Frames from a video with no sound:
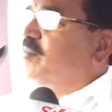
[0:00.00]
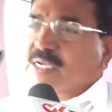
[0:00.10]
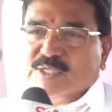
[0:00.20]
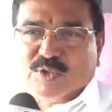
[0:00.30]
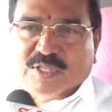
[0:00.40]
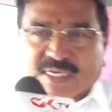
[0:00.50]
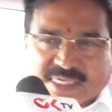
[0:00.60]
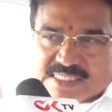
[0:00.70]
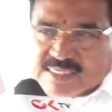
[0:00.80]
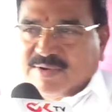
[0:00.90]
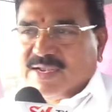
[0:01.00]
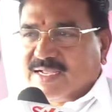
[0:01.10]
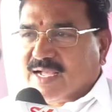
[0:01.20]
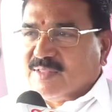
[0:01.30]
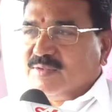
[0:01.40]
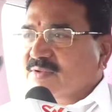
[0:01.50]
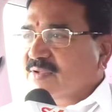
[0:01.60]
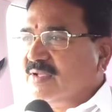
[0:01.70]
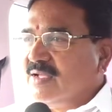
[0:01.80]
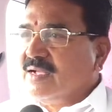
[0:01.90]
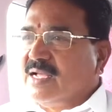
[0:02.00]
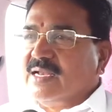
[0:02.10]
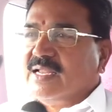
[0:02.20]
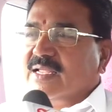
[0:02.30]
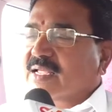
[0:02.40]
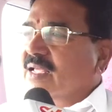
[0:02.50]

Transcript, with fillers: పరిశోధనలు చేసిన వాడిని కాదు కానీ